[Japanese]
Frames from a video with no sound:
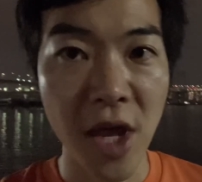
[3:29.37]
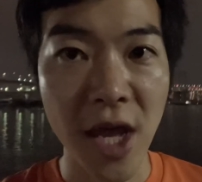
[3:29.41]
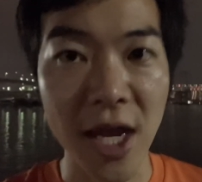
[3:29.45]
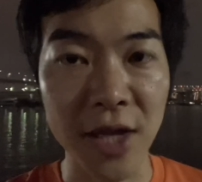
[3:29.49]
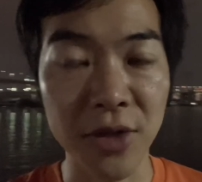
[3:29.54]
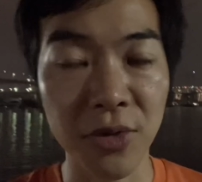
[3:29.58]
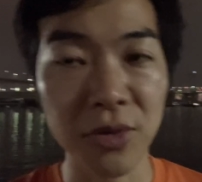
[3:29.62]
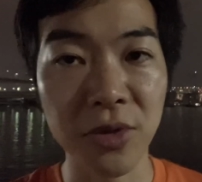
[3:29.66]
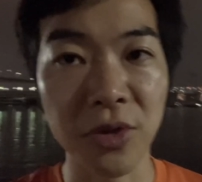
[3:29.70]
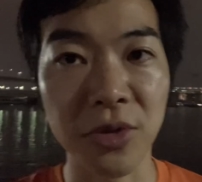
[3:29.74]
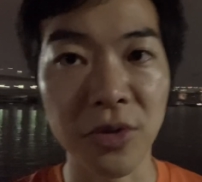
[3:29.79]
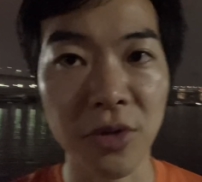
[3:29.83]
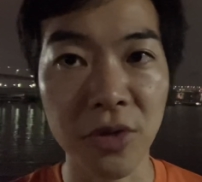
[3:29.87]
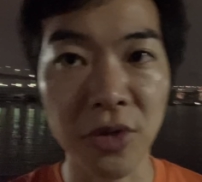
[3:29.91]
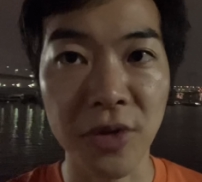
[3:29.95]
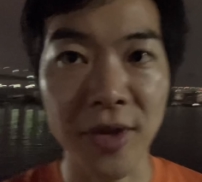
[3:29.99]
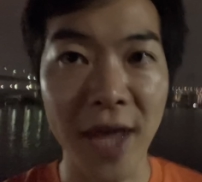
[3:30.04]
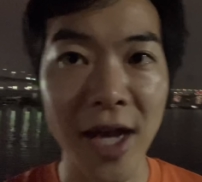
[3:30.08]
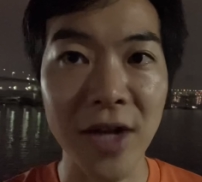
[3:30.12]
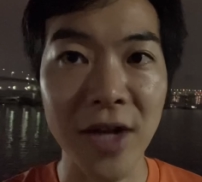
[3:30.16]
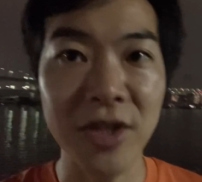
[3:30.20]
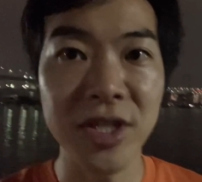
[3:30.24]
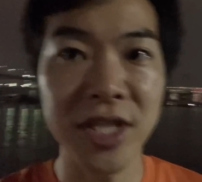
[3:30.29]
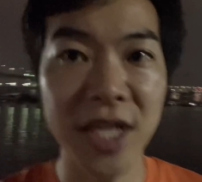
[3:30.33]
えー、どんどんどんどん
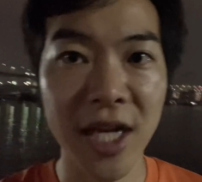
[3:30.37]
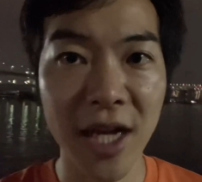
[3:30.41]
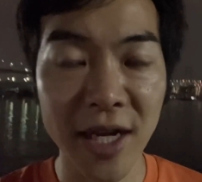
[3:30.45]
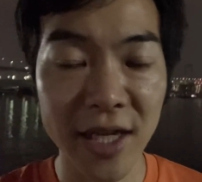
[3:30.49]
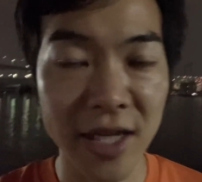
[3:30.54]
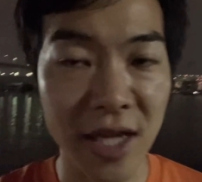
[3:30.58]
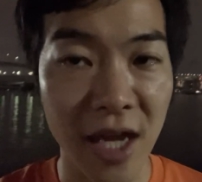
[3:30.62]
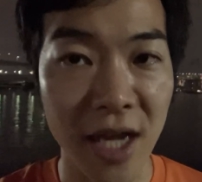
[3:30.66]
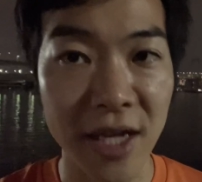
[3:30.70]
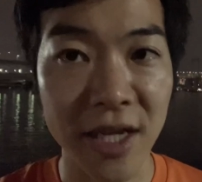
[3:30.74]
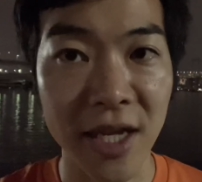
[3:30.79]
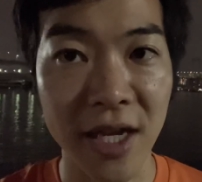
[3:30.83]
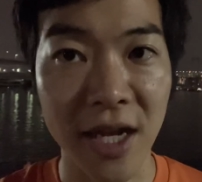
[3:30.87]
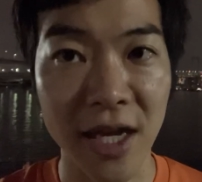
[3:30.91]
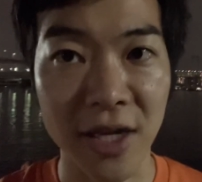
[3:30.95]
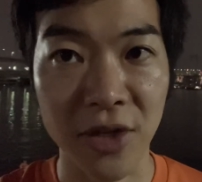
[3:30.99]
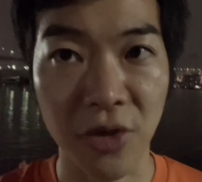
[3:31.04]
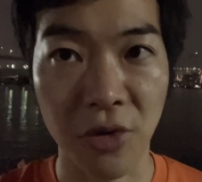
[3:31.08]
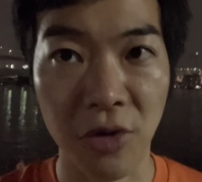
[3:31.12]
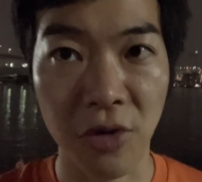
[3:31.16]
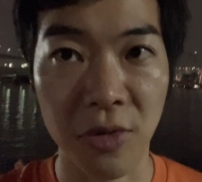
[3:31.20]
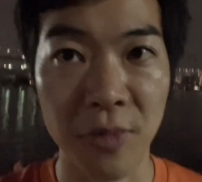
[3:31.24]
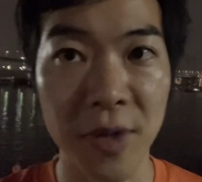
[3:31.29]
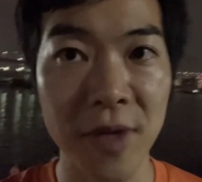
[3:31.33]
なくしていかなきゃいけない
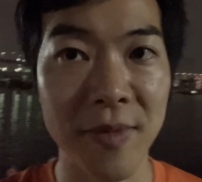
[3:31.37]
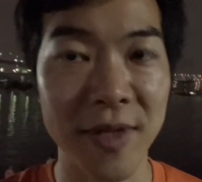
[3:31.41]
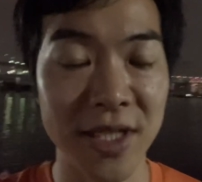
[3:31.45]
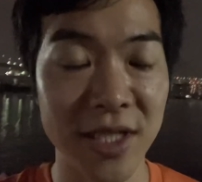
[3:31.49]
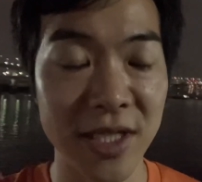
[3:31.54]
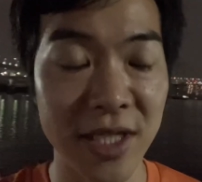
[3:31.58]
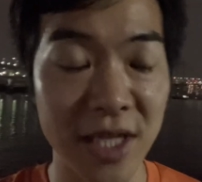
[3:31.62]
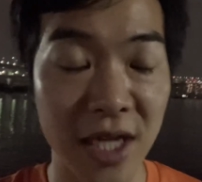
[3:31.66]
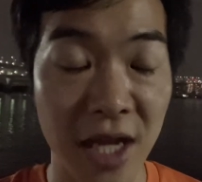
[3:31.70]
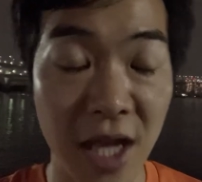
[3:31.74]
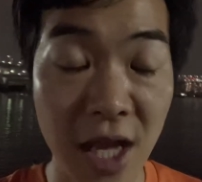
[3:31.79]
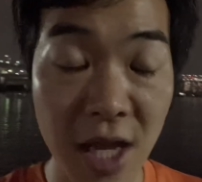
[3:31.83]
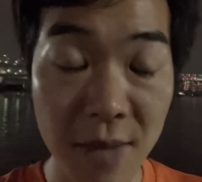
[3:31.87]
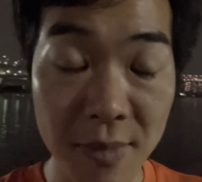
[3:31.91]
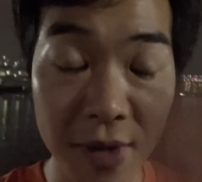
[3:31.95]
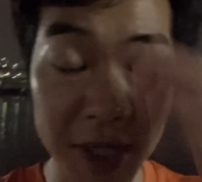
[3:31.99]
と思いますし、